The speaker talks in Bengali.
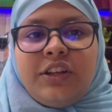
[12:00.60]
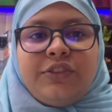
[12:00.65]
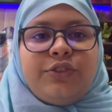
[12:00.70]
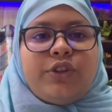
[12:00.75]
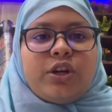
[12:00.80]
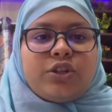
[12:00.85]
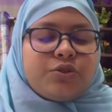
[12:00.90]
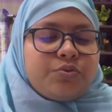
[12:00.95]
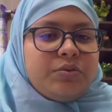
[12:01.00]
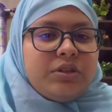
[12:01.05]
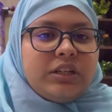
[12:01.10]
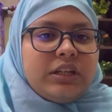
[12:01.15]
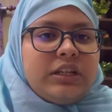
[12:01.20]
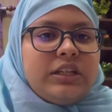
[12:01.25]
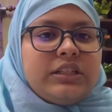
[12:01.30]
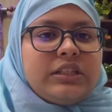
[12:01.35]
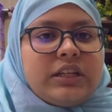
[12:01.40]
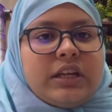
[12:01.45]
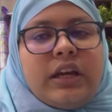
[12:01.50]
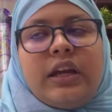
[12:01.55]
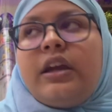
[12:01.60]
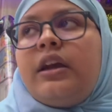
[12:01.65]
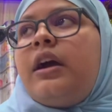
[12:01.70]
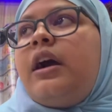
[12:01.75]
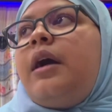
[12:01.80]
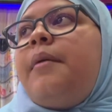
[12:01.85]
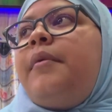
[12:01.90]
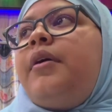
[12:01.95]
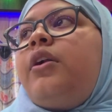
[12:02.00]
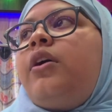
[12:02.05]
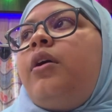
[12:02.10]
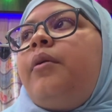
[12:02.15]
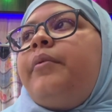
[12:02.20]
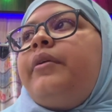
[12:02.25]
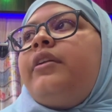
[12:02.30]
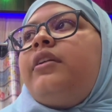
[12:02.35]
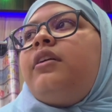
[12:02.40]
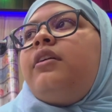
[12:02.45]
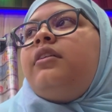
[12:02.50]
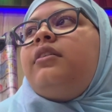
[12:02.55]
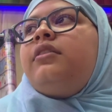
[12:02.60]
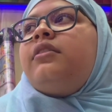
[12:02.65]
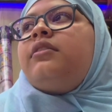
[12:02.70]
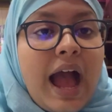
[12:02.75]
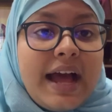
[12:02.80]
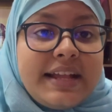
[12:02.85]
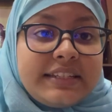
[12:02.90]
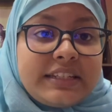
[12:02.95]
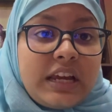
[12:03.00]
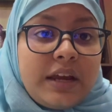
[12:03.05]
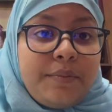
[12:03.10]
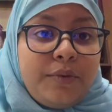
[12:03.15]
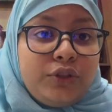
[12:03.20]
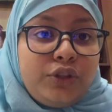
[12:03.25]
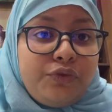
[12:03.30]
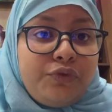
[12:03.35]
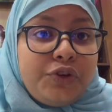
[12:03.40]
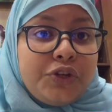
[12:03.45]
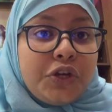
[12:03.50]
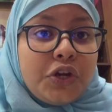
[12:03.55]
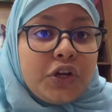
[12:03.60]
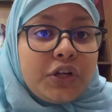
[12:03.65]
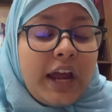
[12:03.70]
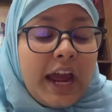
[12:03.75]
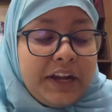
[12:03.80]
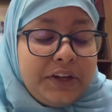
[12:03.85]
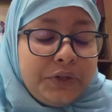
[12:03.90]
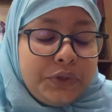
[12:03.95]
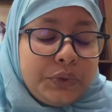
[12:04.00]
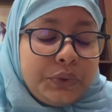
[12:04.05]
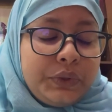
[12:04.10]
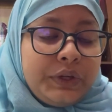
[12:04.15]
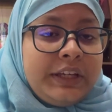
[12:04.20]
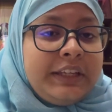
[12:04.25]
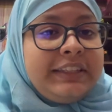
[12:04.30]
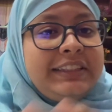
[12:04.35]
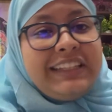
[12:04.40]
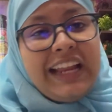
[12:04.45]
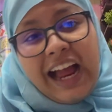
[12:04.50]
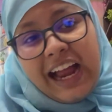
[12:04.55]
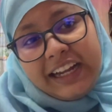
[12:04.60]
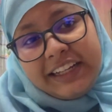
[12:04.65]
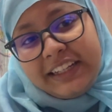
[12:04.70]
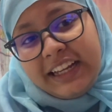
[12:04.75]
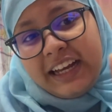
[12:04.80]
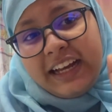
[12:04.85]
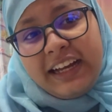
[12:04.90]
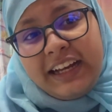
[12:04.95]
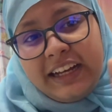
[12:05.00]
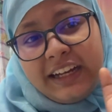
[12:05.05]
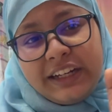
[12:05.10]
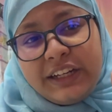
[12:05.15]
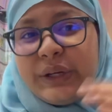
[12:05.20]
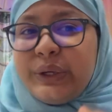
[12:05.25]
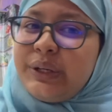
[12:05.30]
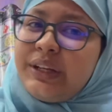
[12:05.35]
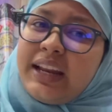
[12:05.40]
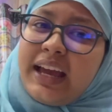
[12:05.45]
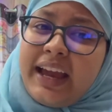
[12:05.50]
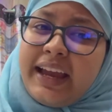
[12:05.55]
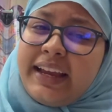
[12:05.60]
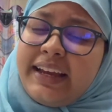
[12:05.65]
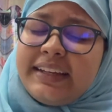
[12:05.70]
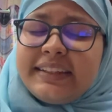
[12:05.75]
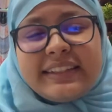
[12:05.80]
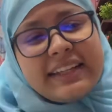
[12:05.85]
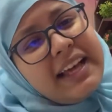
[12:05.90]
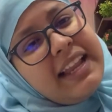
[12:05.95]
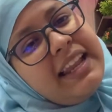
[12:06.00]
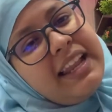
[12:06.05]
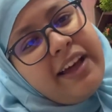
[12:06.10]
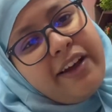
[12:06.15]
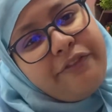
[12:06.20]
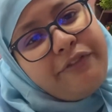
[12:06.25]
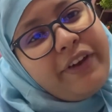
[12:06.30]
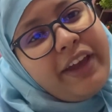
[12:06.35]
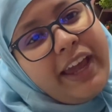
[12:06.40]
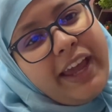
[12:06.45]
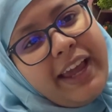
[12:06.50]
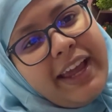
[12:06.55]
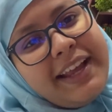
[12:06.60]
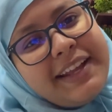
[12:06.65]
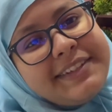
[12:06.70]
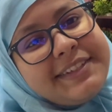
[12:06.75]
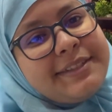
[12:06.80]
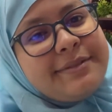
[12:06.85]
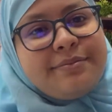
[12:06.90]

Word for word: দশ মিনিটের নিচে আমার হবে না আজকের মতো ভিডিওটা এতটুকুই টাটা গুড নাইট আল্লাহ হাফেজ